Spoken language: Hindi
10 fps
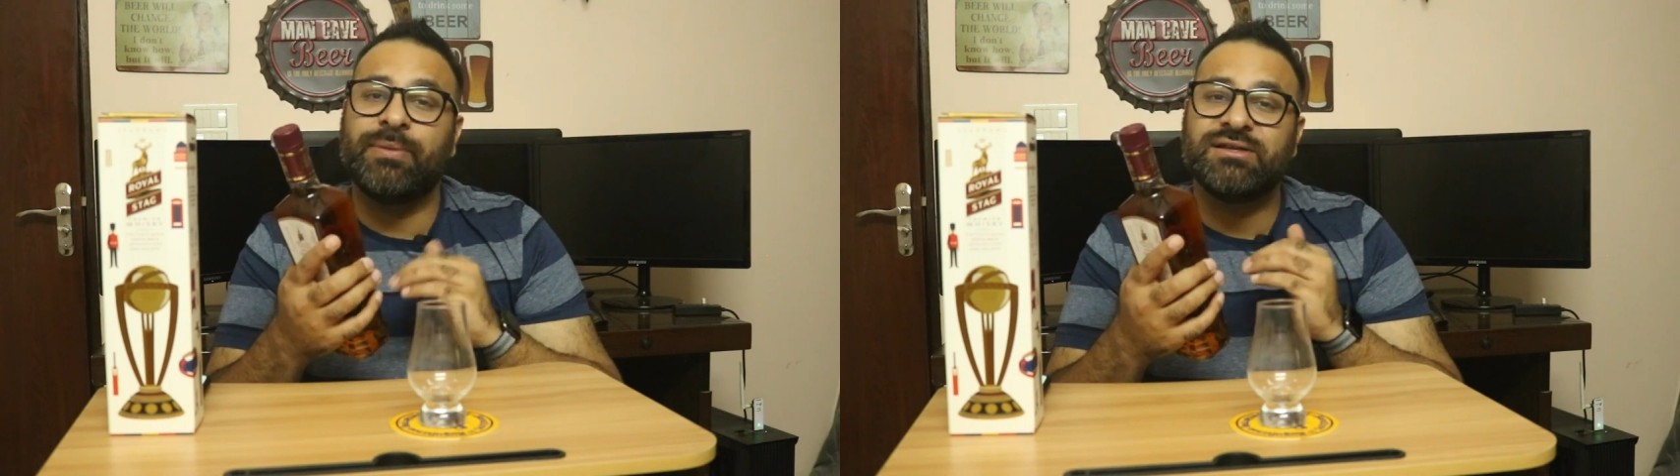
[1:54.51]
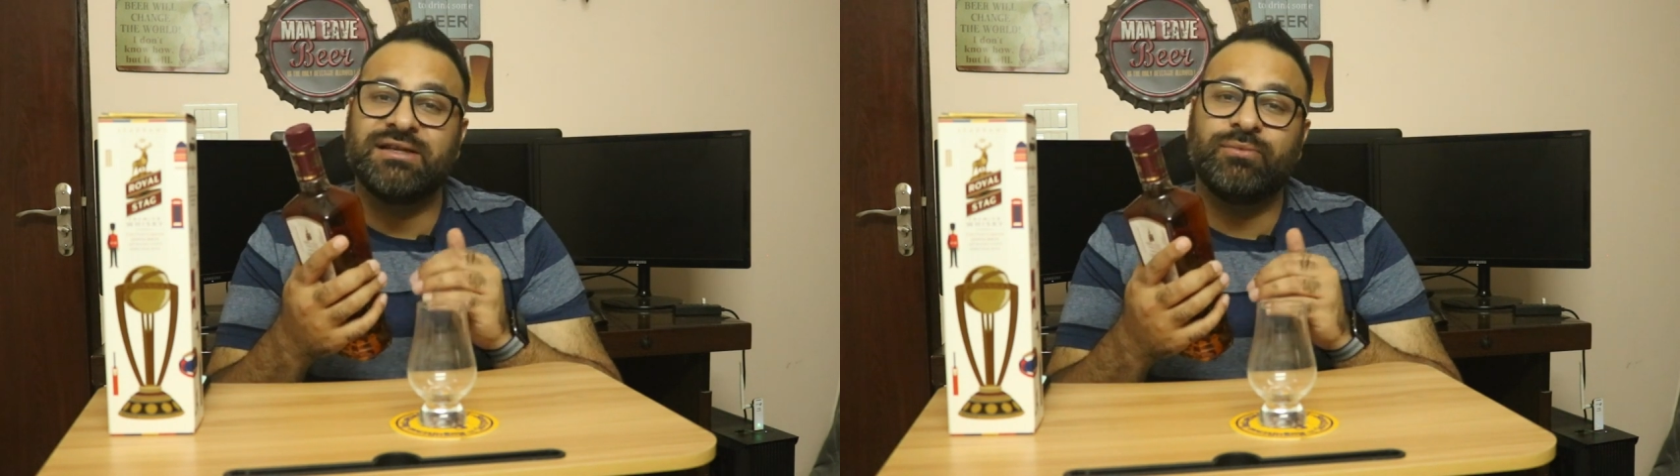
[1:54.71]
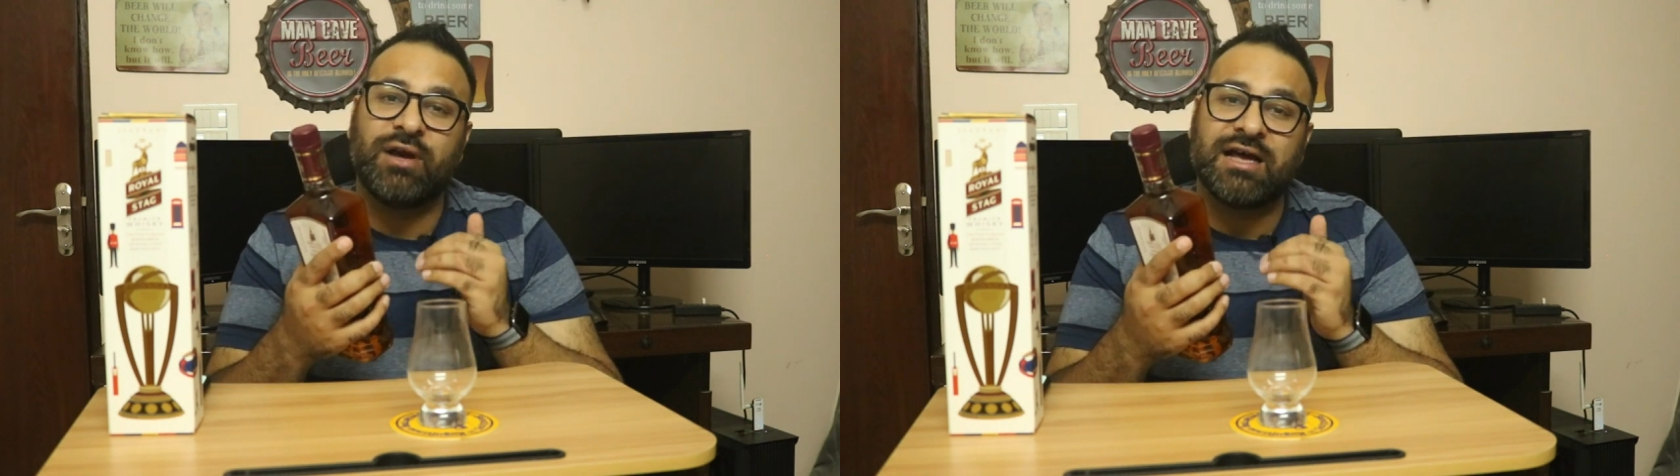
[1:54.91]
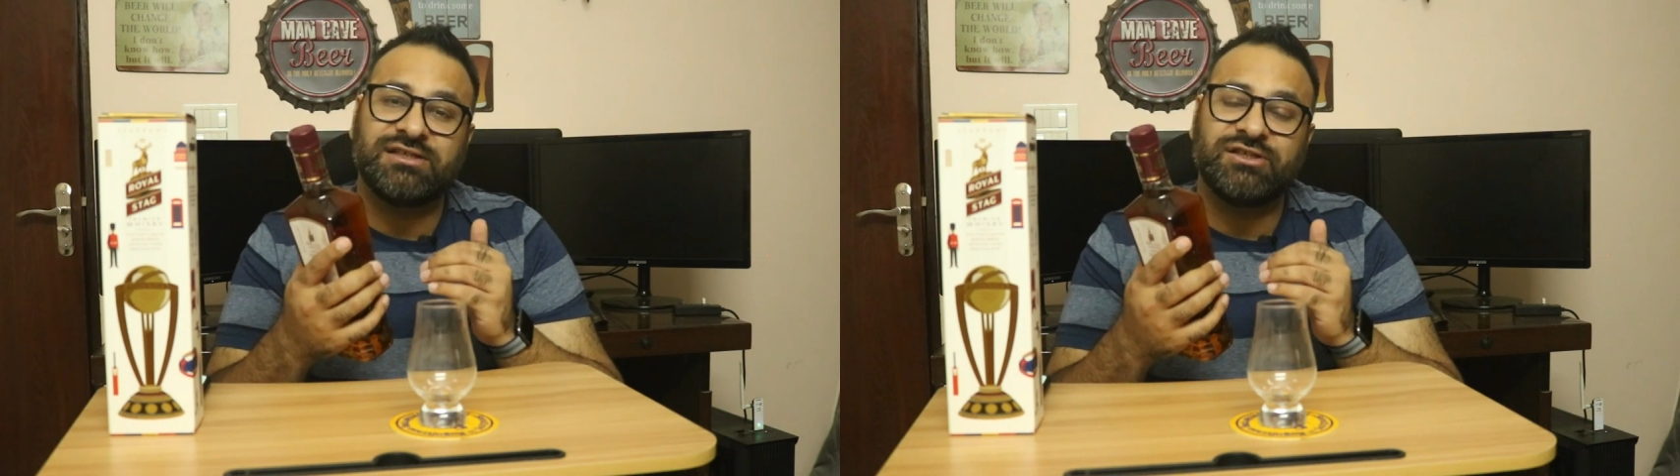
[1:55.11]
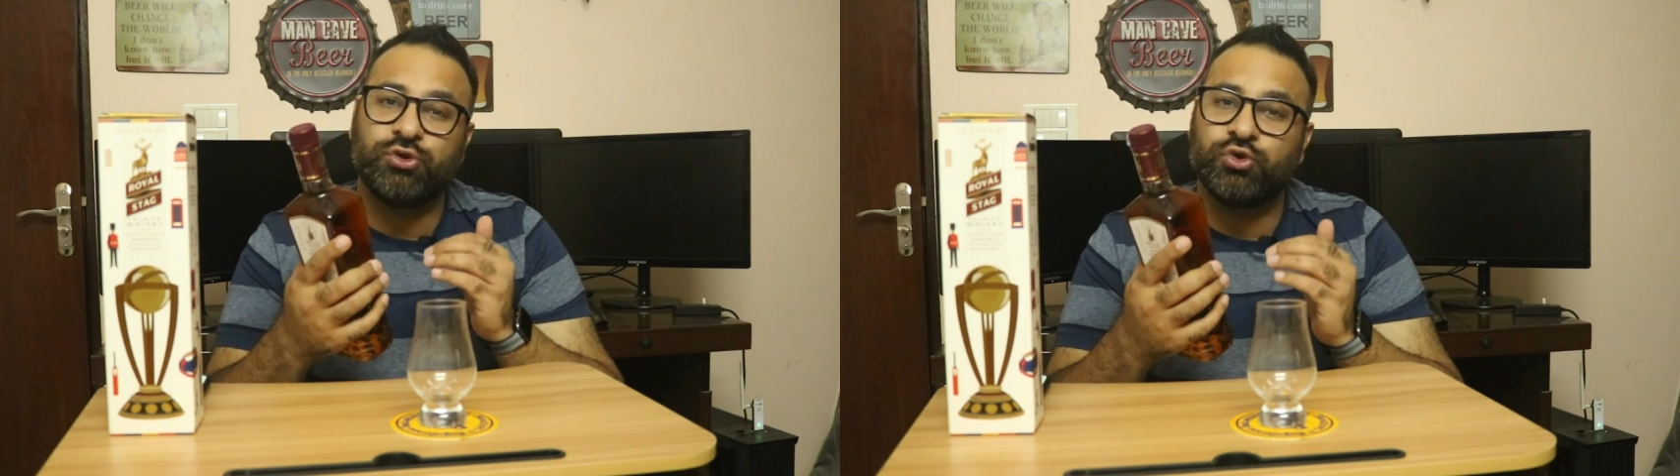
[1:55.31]
परसेंट
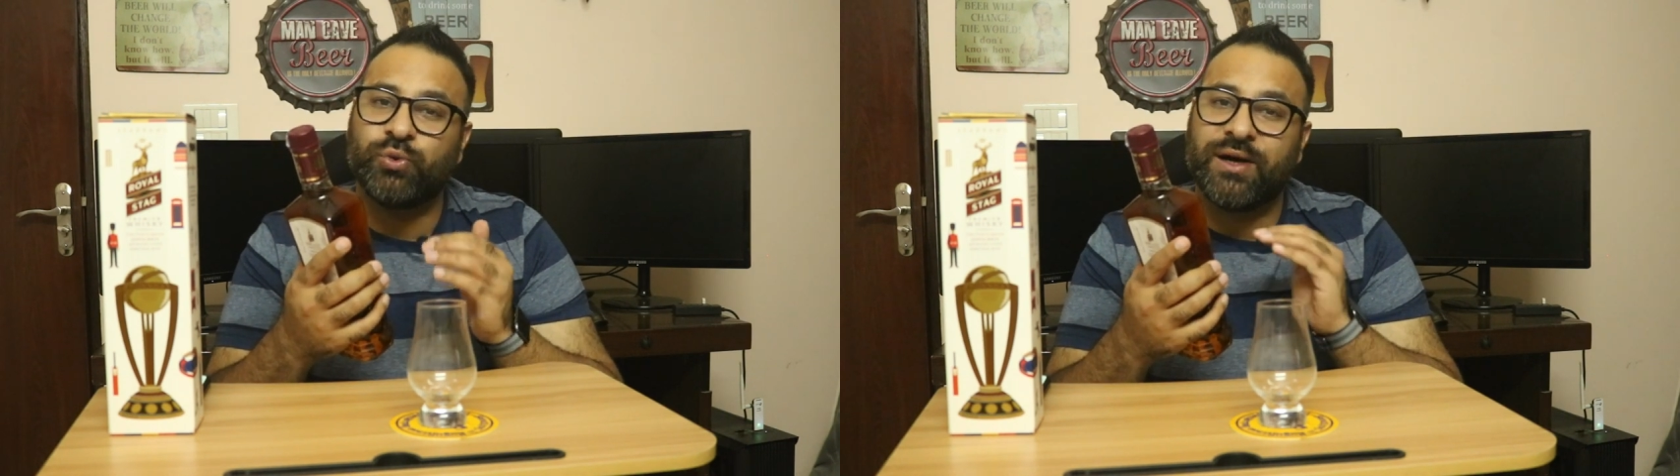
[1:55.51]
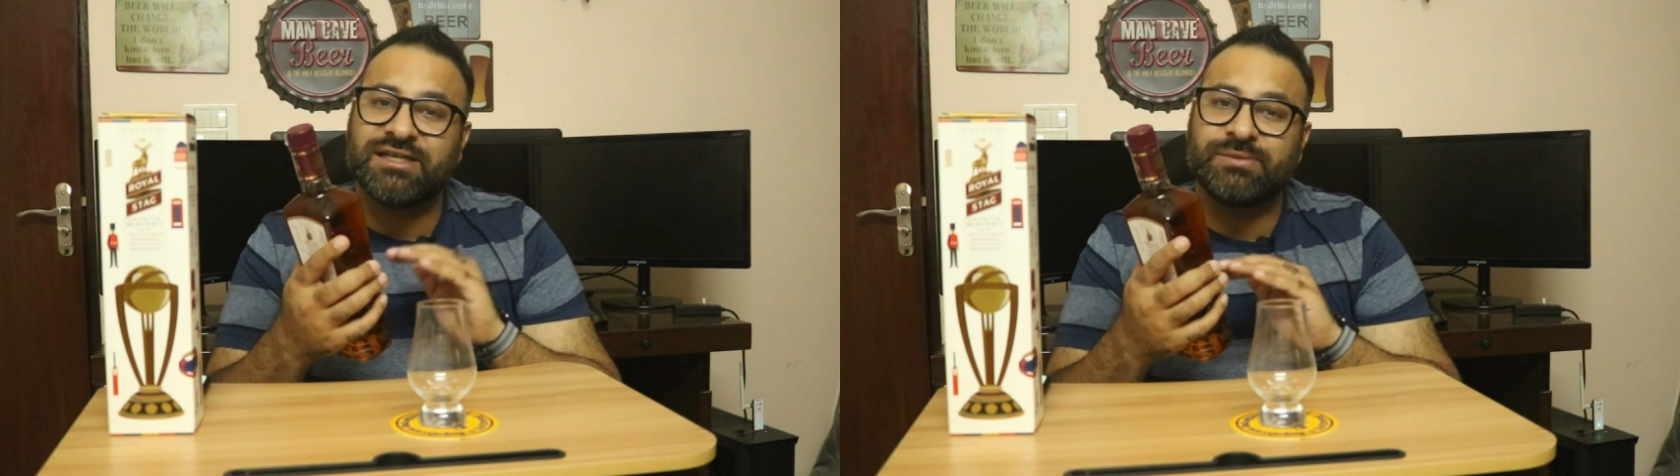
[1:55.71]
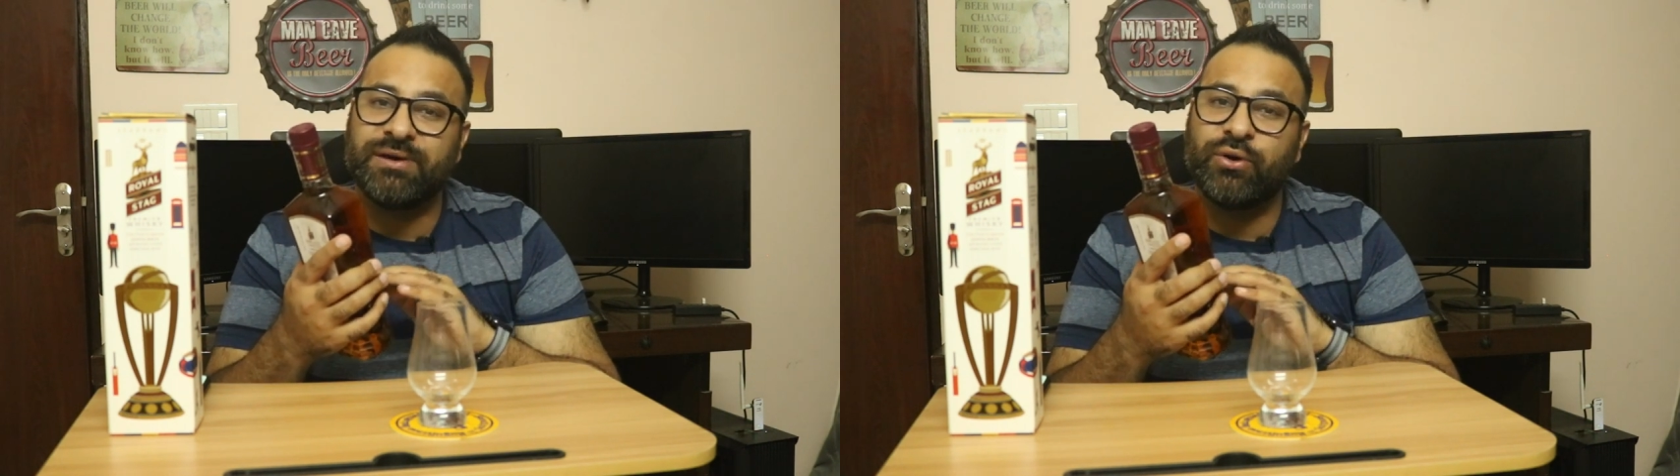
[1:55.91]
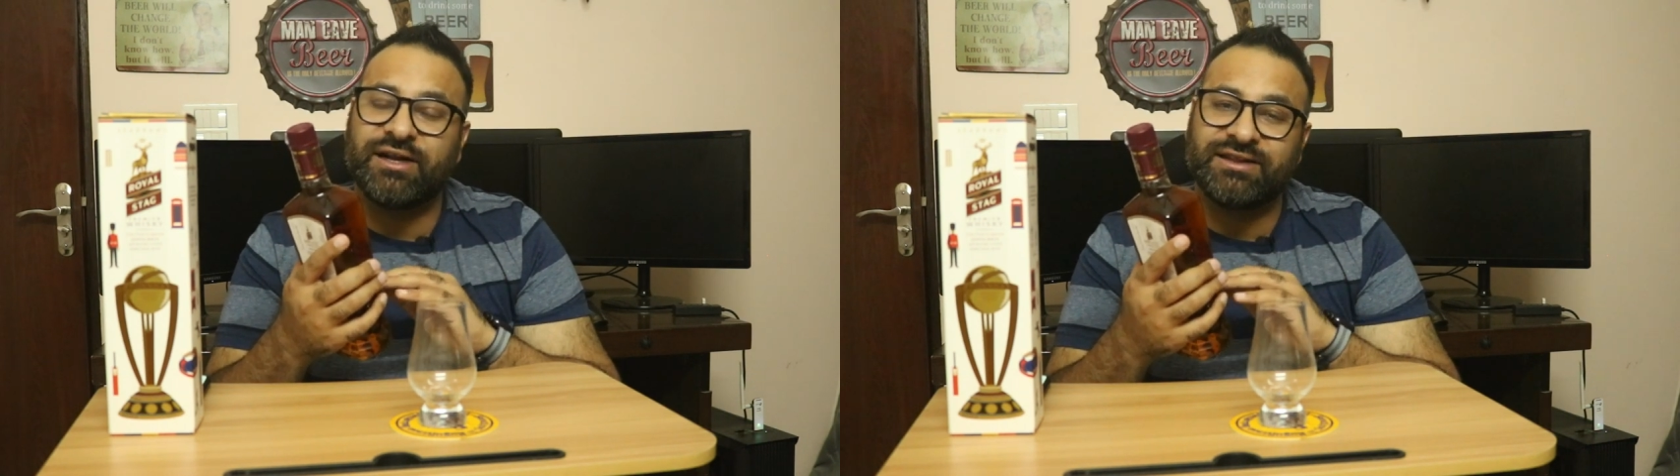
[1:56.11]
मोलासिस यूज़ हुआ है इसमें और